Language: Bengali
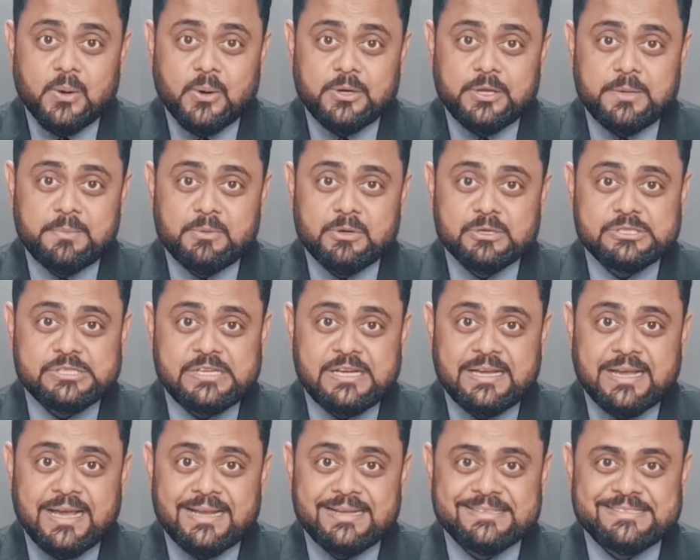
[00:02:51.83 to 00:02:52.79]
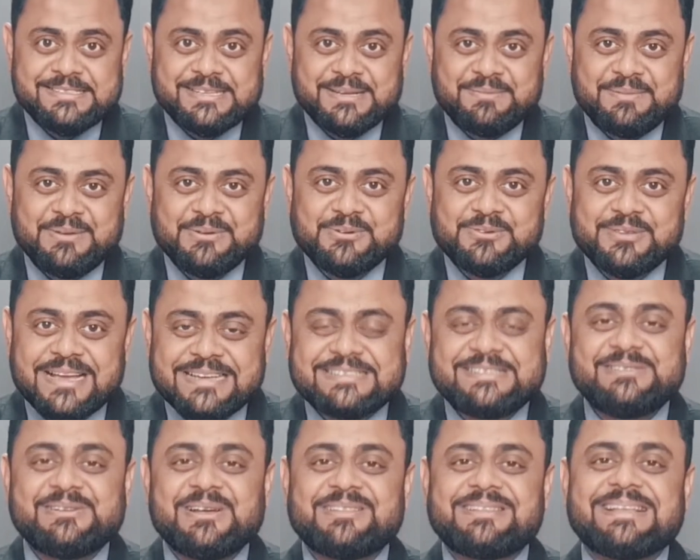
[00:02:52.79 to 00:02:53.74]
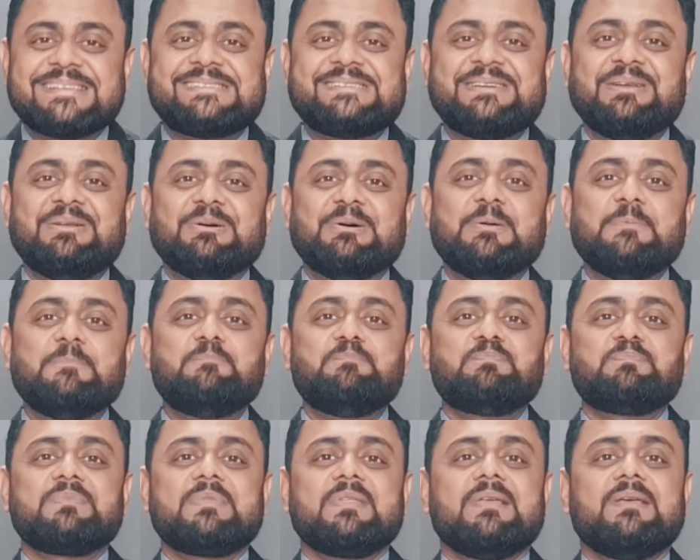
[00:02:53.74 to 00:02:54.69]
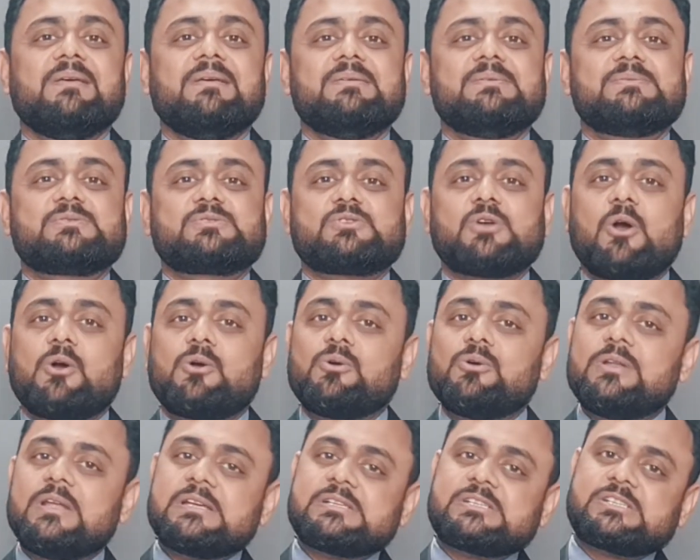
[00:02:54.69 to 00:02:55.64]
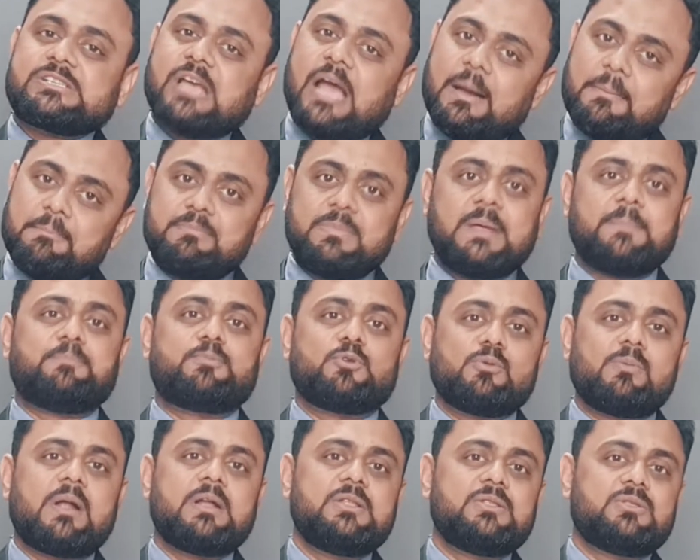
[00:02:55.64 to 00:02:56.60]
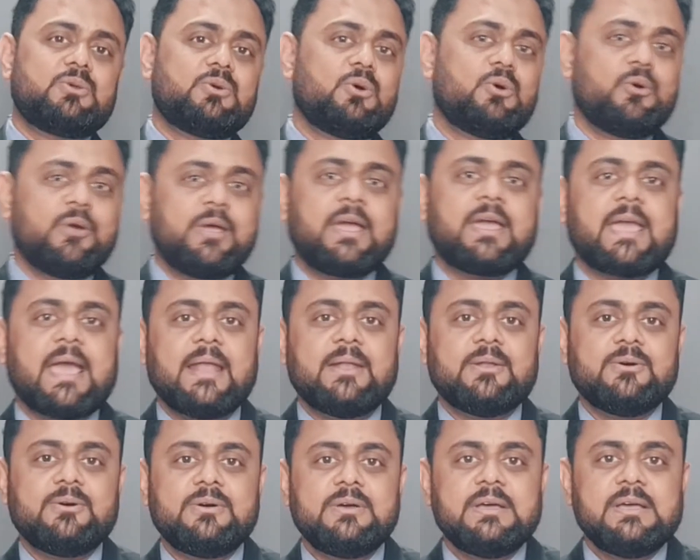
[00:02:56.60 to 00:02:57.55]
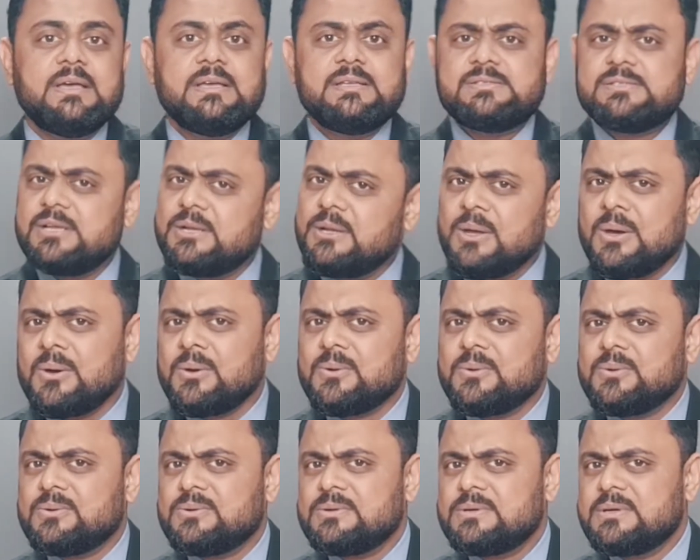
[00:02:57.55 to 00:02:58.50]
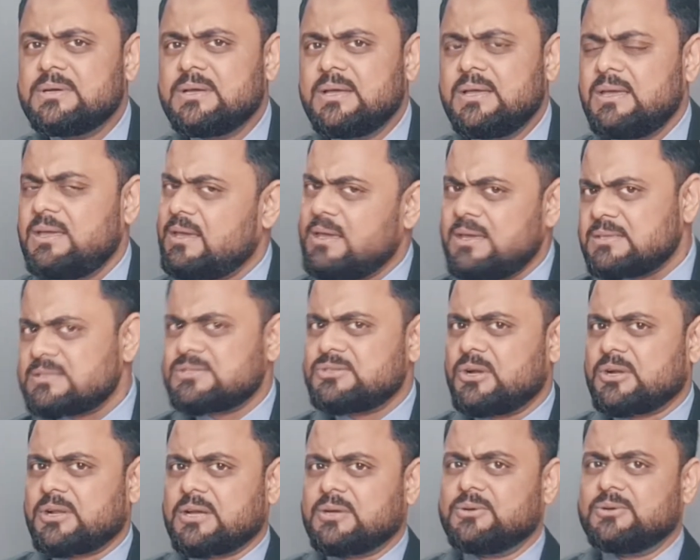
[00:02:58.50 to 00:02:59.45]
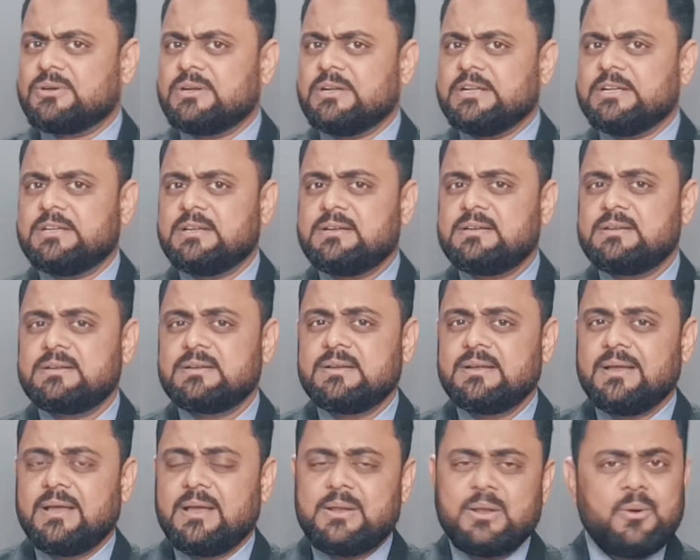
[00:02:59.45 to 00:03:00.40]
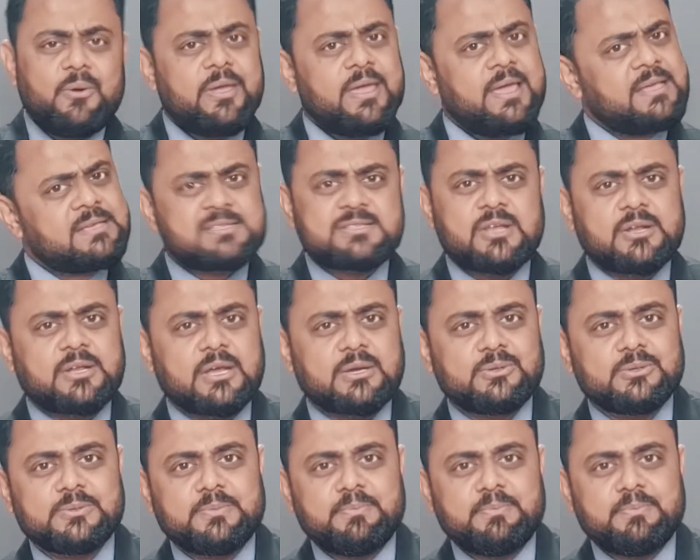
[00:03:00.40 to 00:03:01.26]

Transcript: গরিমসি আলসেমি উদাসীনতা ছিল সকলের সামনে প্রমাণিত হয়ে গেল যে নো হি ইজ নট আ গুড লিডার নো হি ইজ নট আ